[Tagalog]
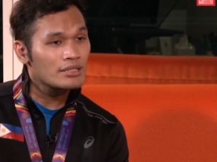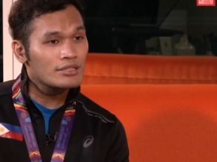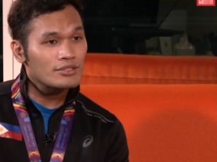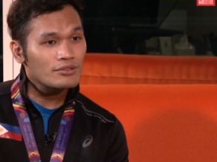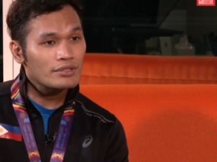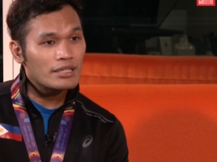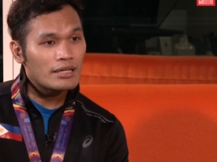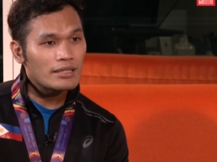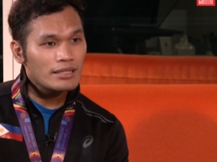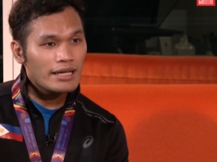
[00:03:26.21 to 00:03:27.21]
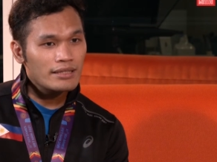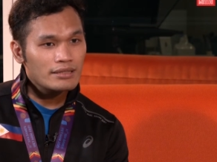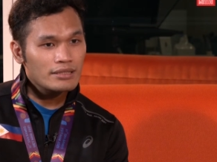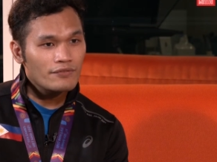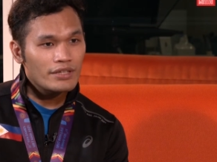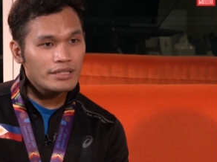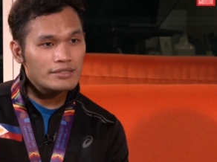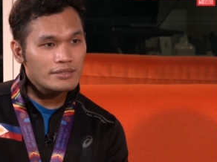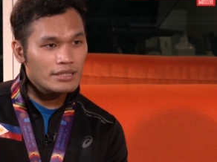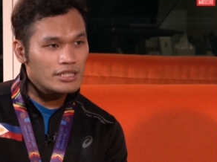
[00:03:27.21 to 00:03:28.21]
So yeah, kahit na very
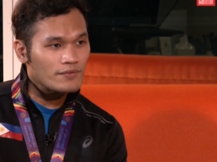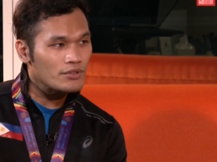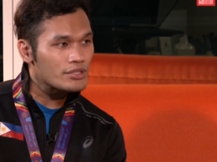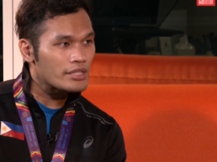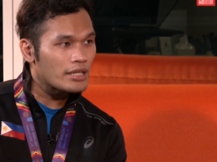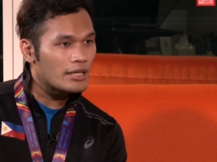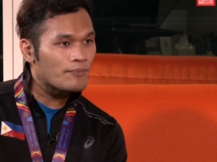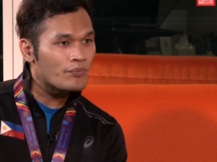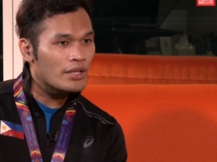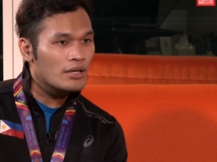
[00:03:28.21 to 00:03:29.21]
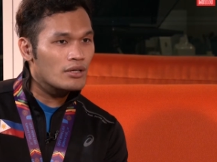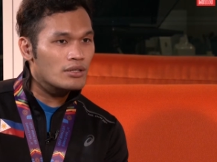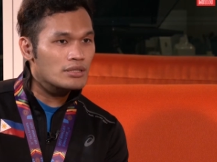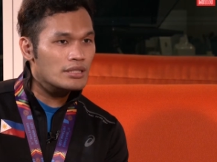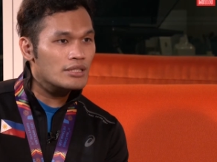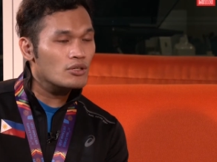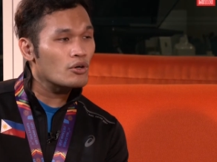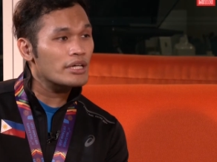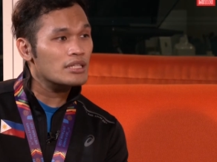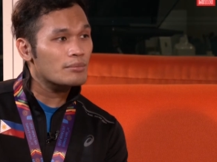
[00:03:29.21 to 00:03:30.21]
stressful siya, naging
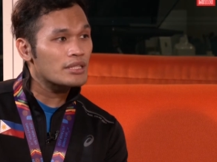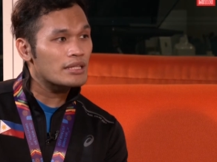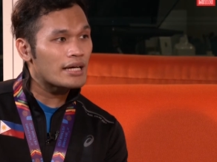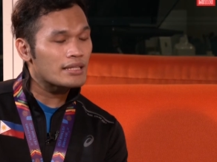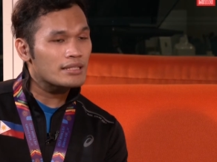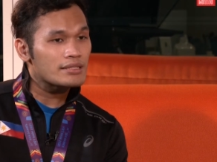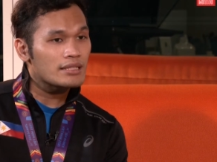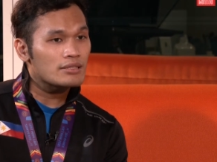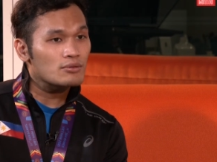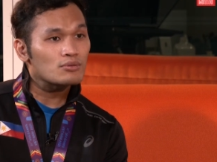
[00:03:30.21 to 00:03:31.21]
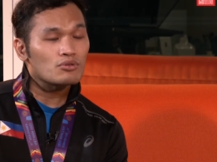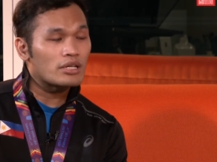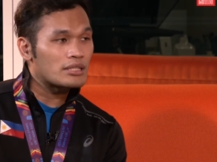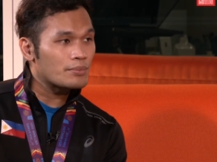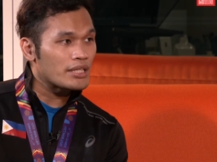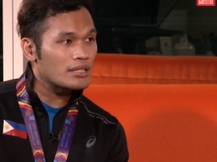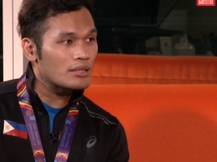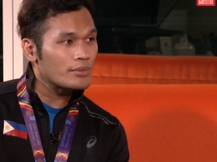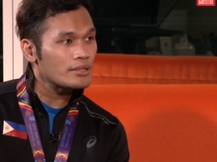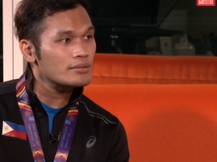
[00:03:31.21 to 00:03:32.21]
okay naman lahat kasi nagtutulungan pa rin
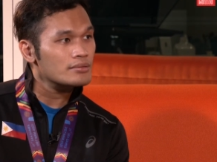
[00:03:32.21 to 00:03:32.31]
kami.